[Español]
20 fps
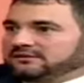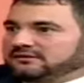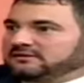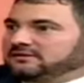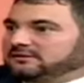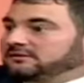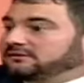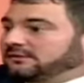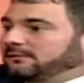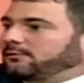de que
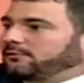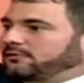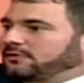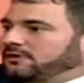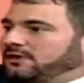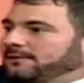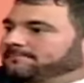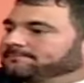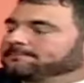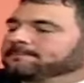sí, que se
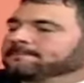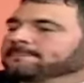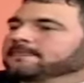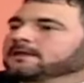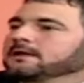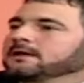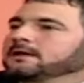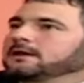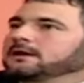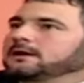podía.
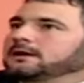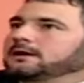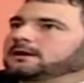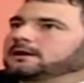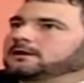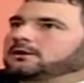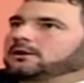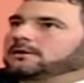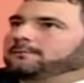Eh,